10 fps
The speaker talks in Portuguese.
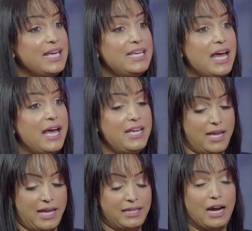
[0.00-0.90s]
E aí
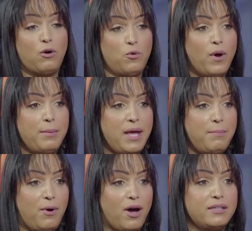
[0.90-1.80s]
entrar como web
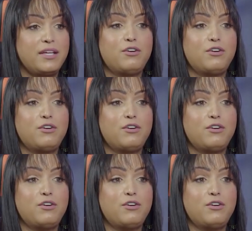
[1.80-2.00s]
repórter.